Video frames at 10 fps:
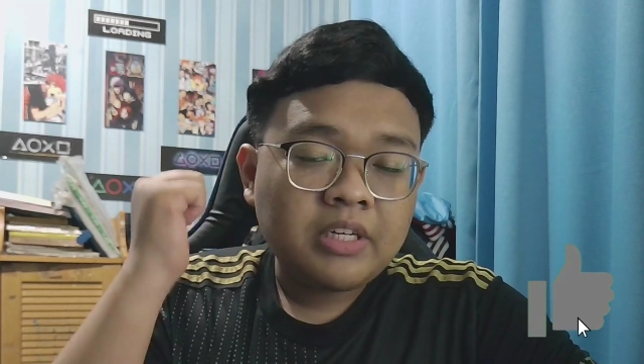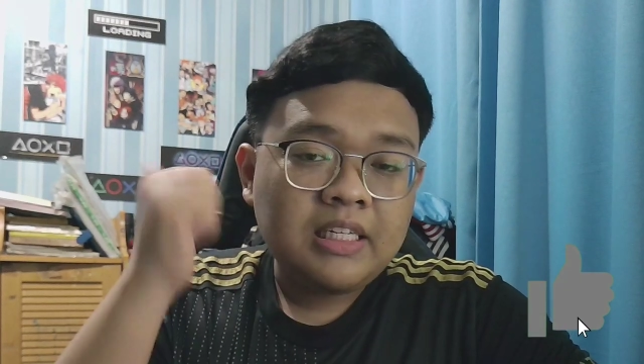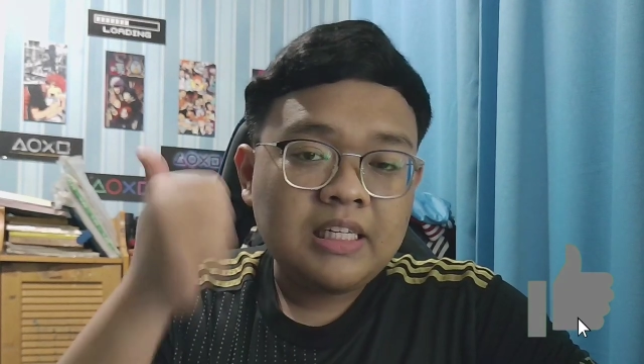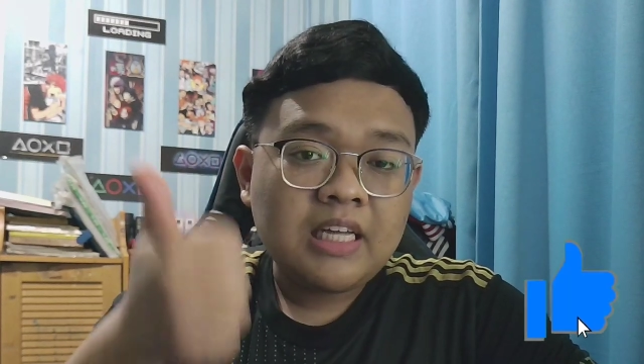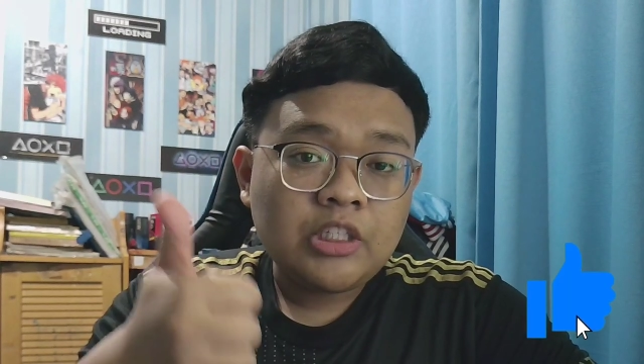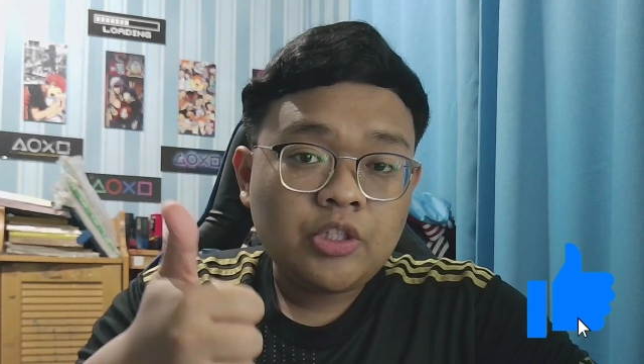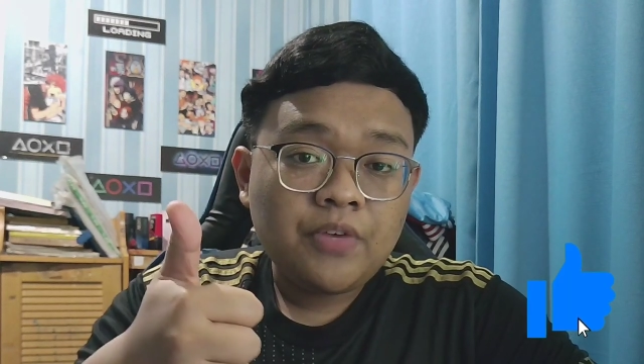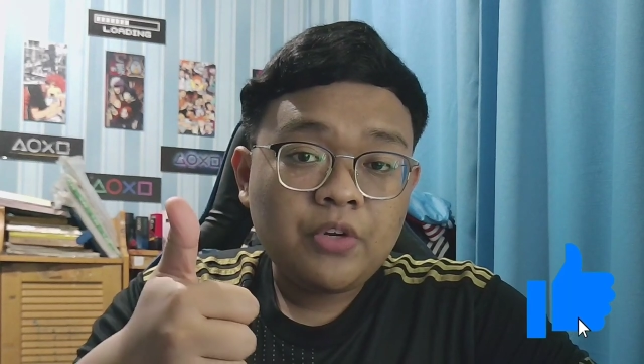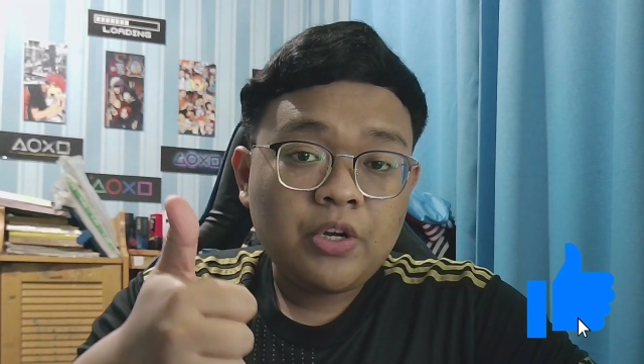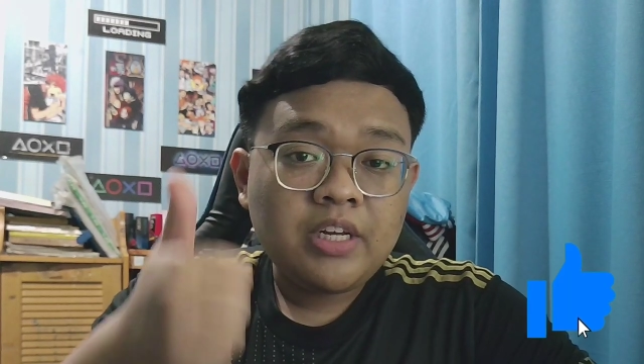Di like juga
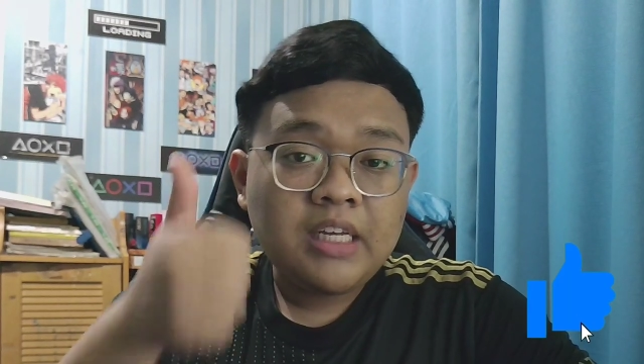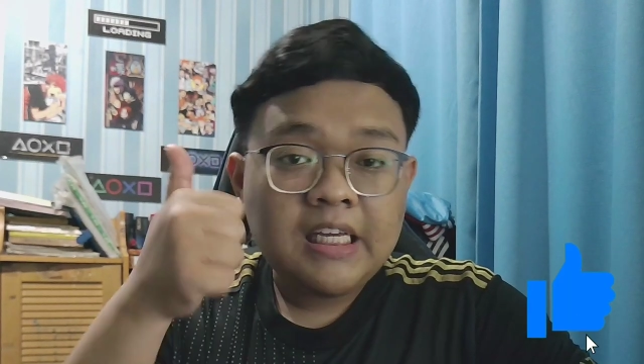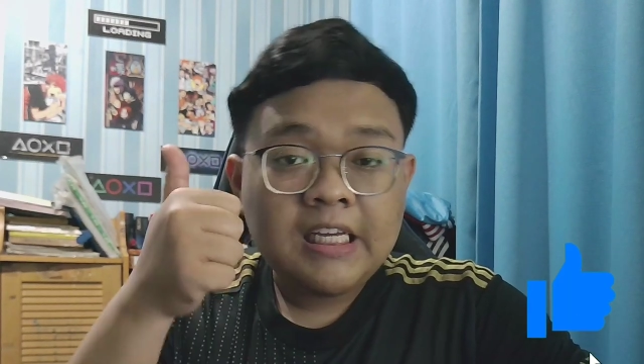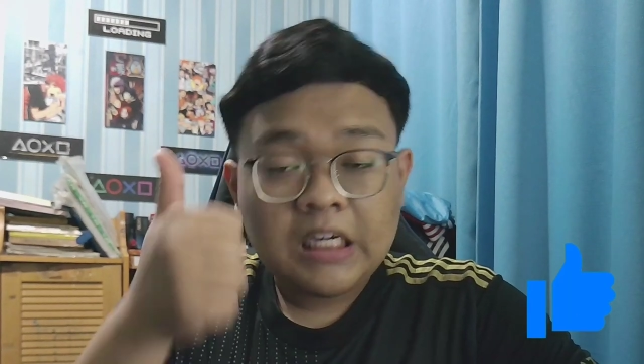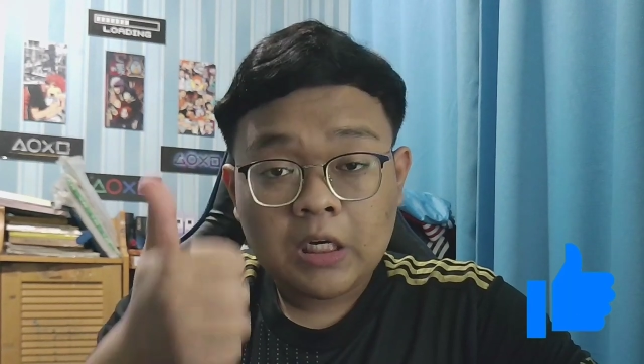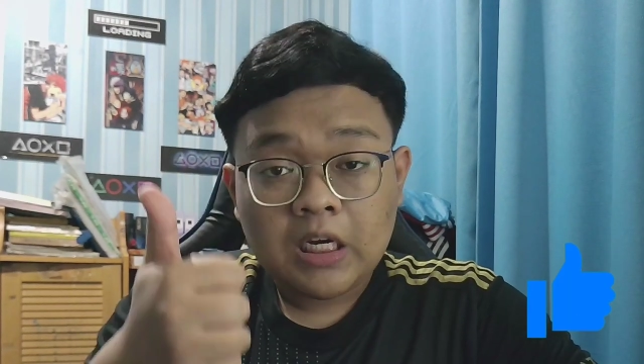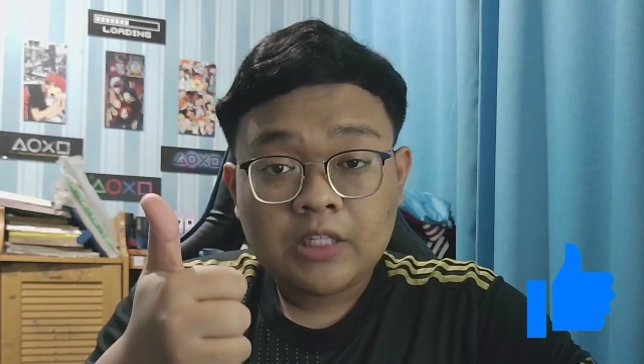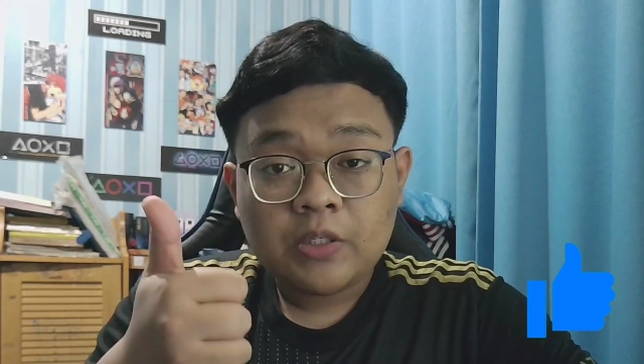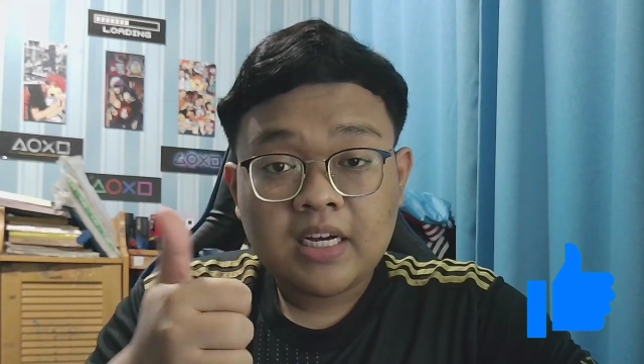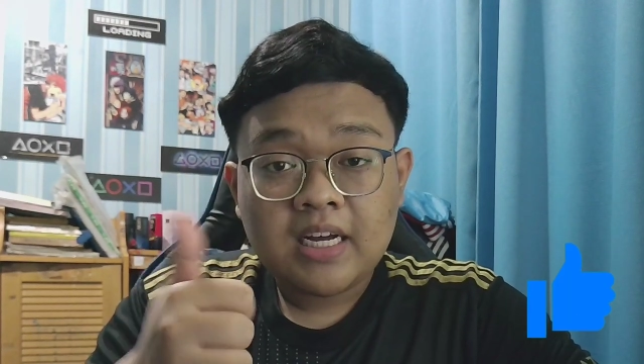video ini kalau kalian
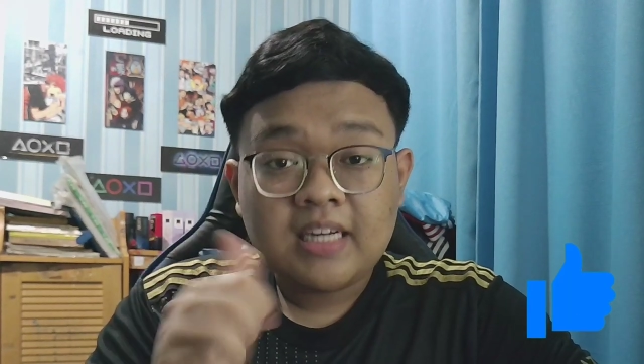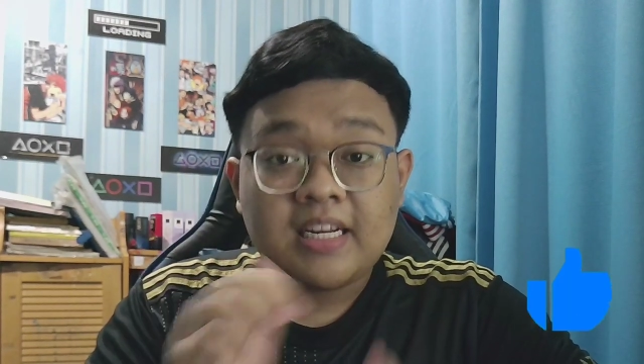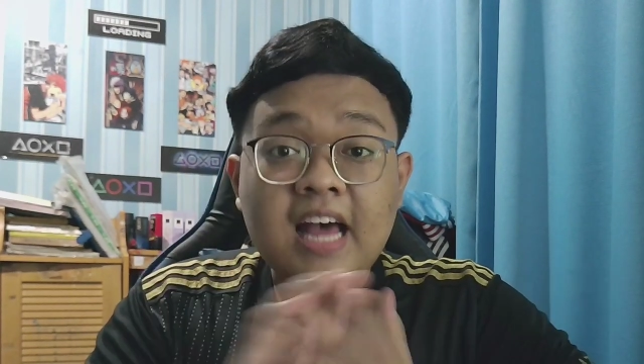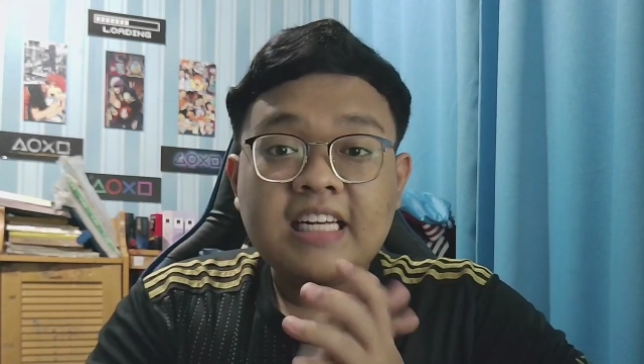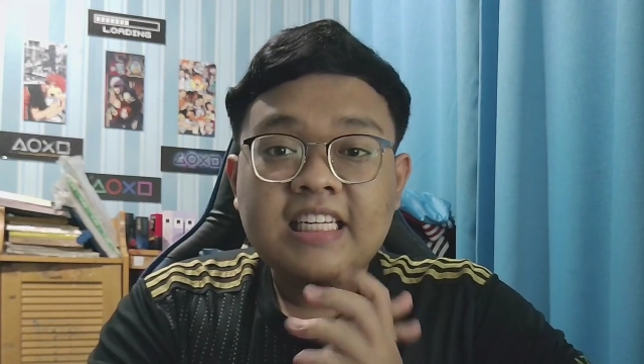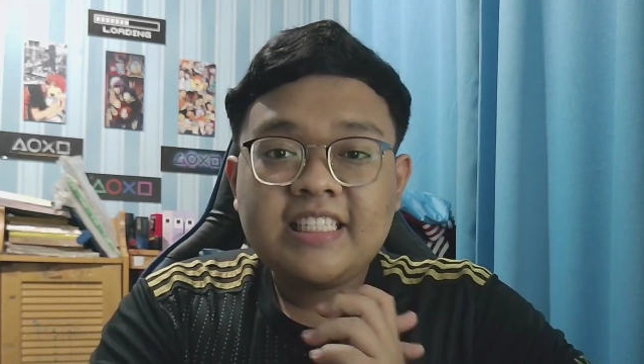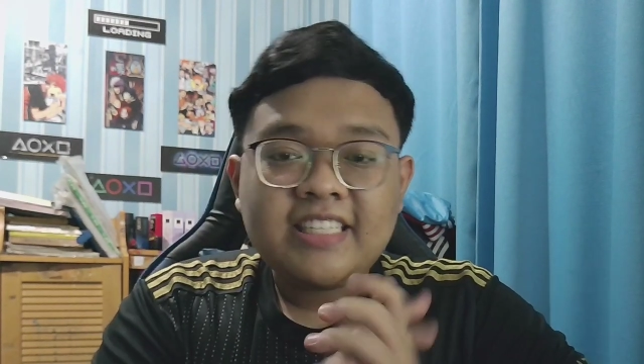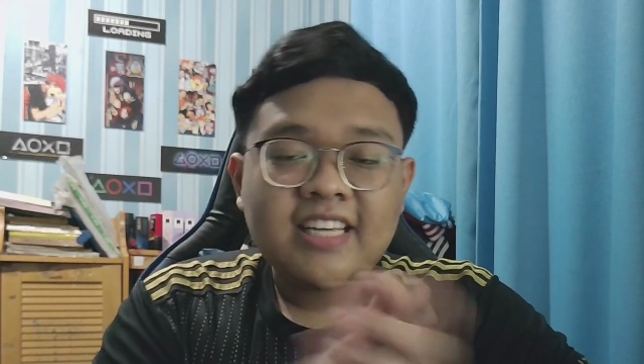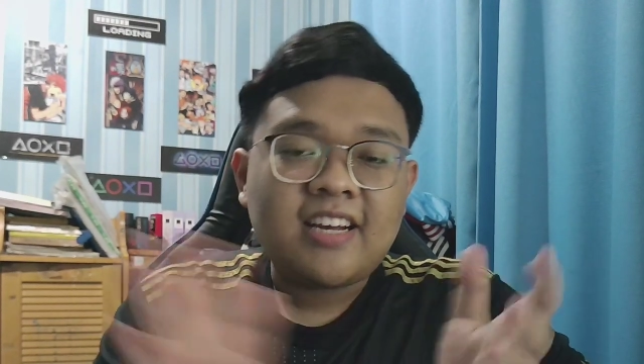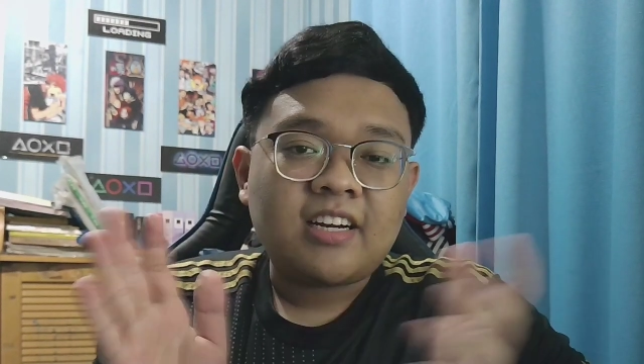suka dan di
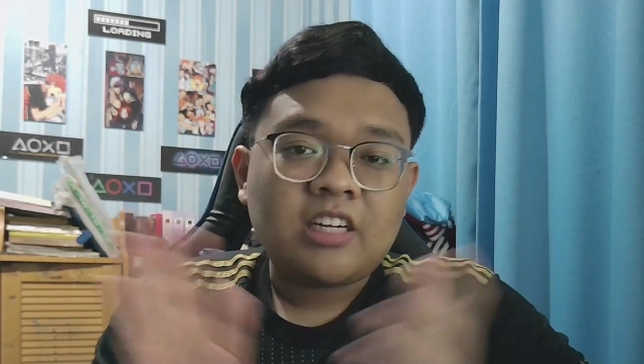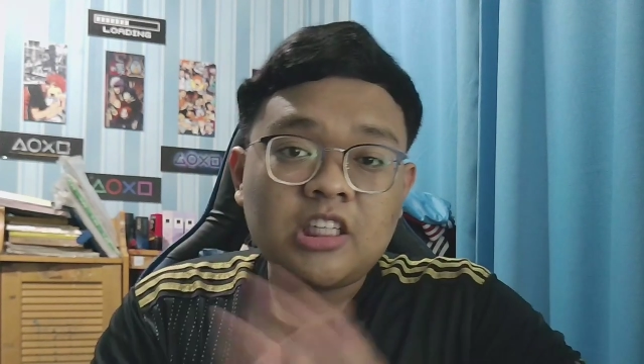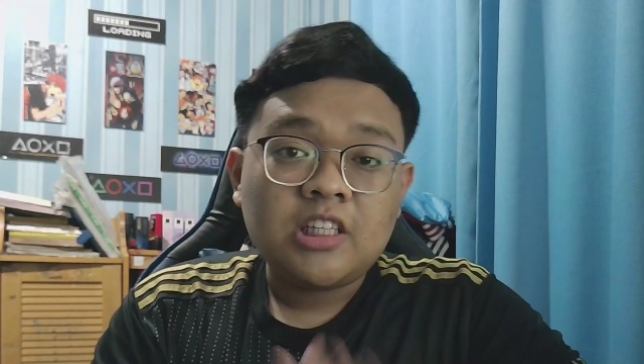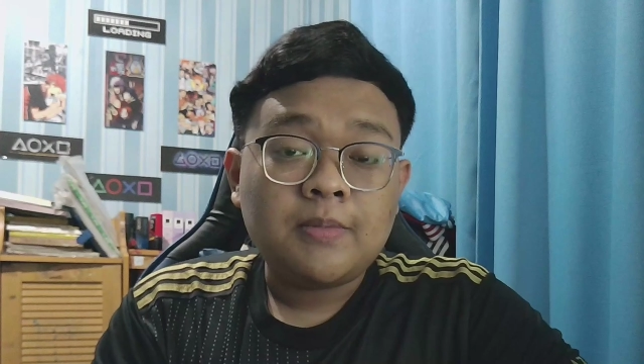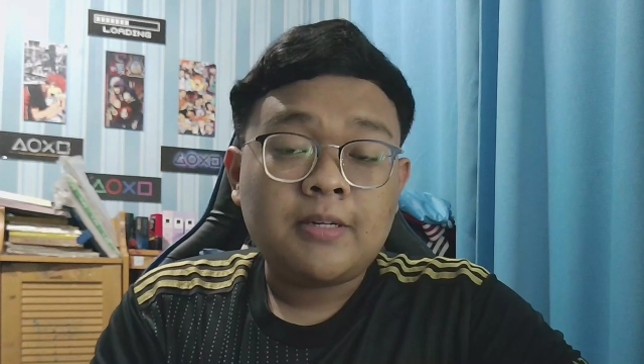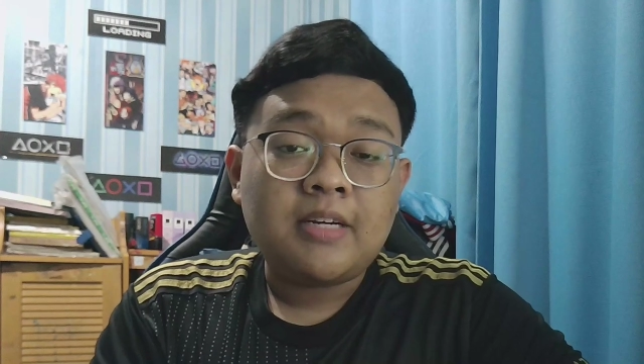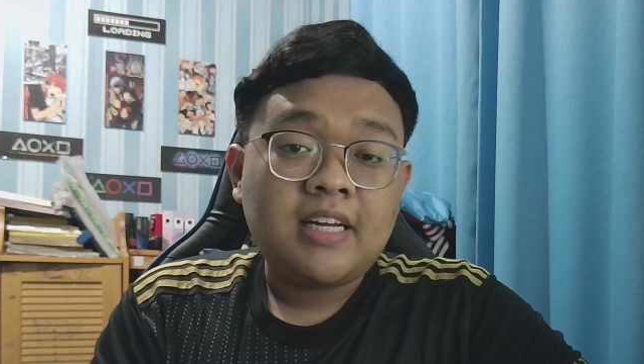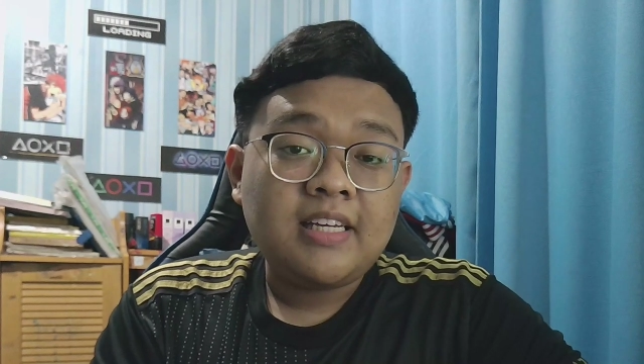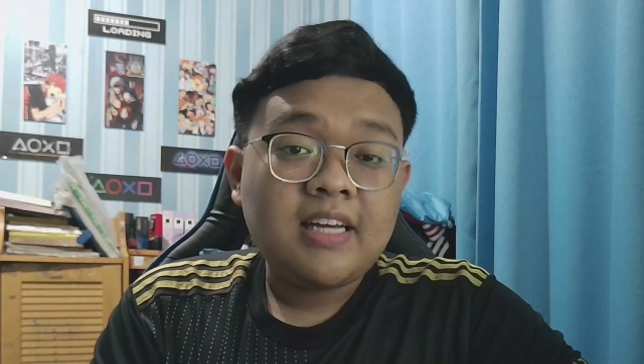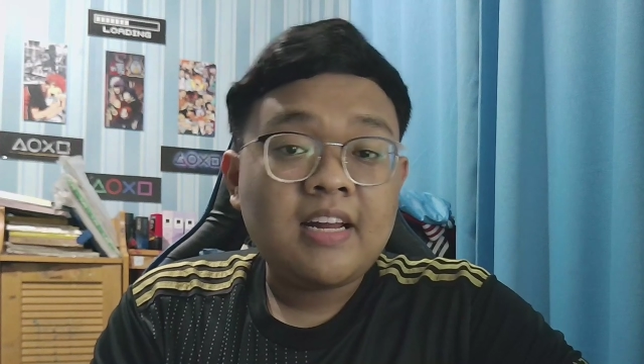share ke teman
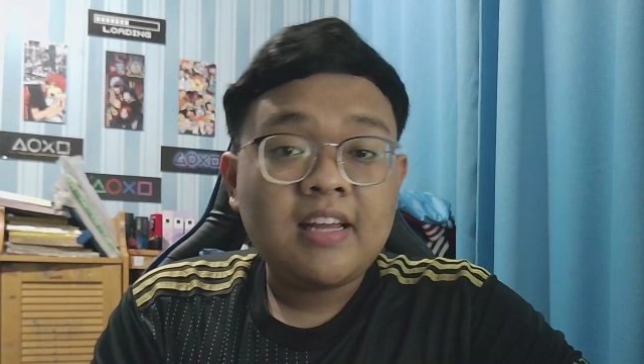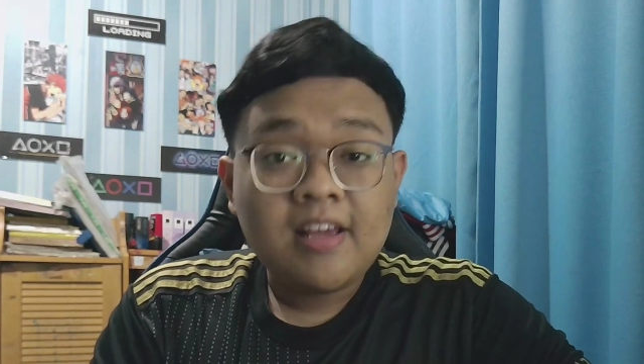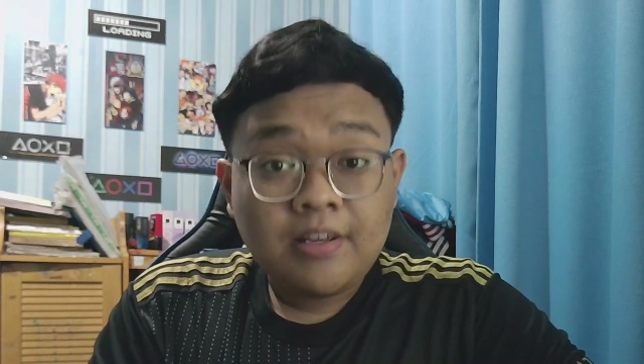kalian